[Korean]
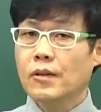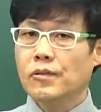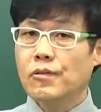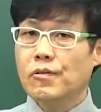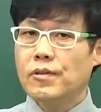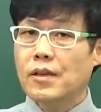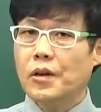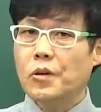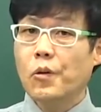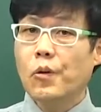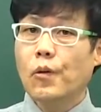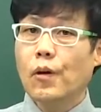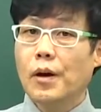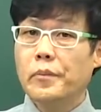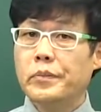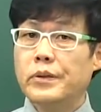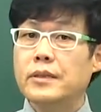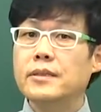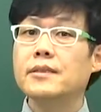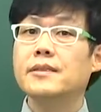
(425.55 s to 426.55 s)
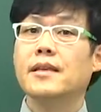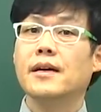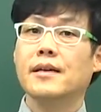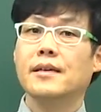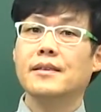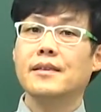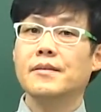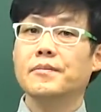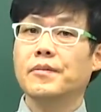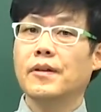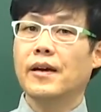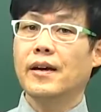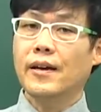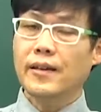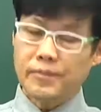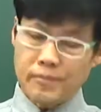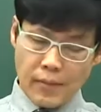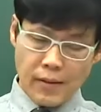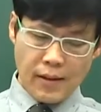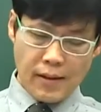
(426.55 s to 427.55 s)
둘 다 용어가 비슷하기
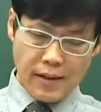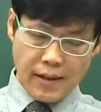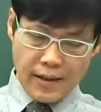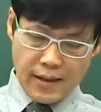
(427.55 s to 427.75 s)
때문에 예,